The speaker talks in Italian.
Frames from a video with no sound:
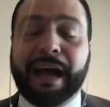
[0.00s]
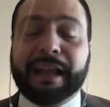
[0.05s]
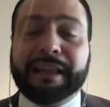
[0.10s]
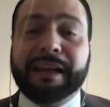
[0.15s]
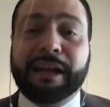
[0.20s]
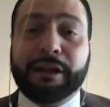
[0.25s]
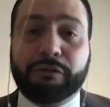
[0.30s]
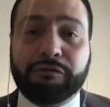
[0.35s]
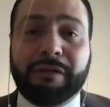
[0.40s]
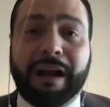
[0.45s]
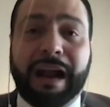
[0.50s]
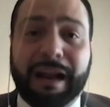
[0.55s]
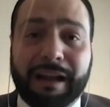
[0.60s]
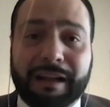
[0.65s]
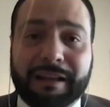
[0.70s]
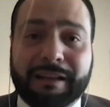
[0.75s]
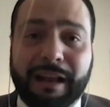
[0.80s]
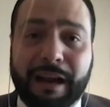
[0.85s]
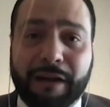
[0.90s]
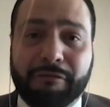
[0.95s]
addirittura
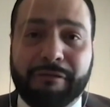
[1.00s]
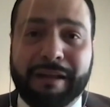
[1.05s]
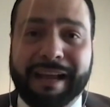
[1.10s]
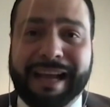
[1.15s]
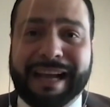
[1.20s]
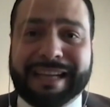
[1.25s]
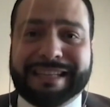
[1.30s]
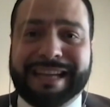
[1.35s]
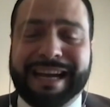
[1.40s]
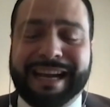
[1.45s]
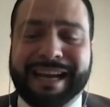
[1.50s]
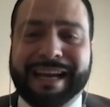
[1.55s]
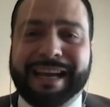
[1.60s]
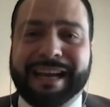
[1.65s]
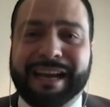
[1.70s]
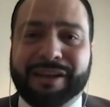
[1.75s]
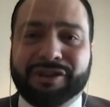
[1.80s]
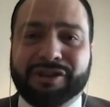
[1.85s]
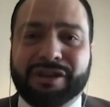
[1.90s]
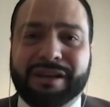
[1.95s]
in alcuni casi anche
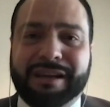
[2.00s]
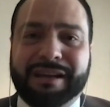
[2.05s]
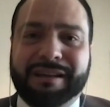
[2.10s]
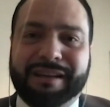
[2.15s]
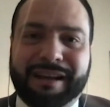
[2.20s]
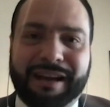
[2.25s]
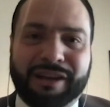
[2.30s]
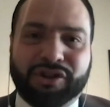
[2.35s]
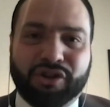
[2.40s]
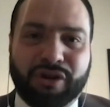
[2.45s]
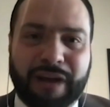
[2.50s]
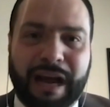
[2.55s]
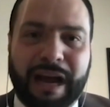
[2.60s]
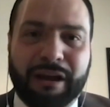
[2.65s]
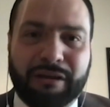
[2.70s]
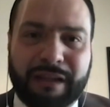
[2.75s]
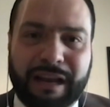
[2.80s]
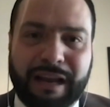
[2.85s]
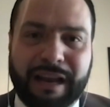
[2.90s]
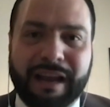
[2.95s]
eh,
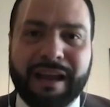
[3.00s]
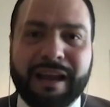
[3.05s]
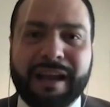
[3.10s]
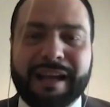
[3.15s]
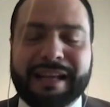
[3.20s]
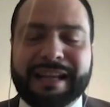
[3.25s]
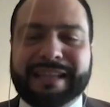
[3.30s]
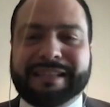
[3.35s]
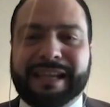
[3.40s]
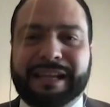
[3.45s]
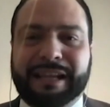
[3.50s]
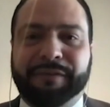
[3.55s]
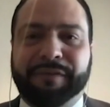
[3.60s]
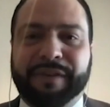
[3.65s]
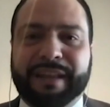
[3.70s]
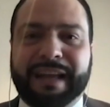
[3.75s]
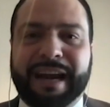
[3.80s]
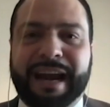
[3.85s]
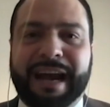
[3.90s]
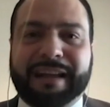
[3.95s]
regionale o degli stati
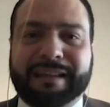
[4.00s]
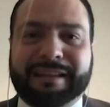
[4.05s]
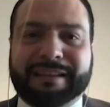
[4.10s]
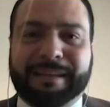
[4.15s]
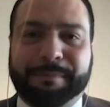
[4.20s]
federati.